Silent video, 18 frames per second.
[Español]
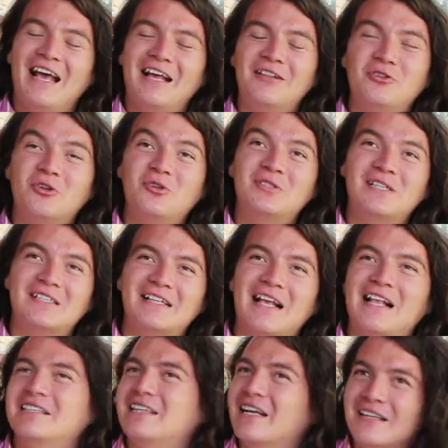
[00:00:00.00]

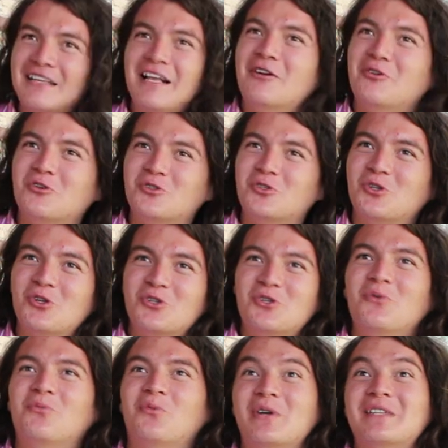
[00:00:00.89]
Entonces, al ser tan
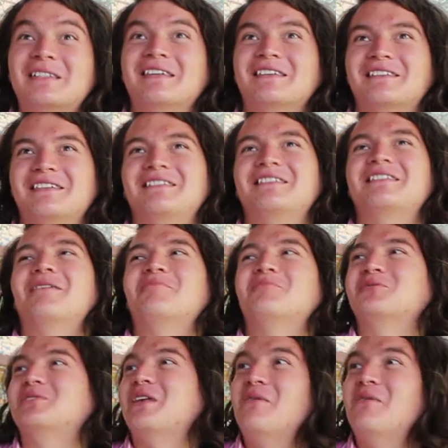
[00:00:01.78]
costoso, pues necesitamos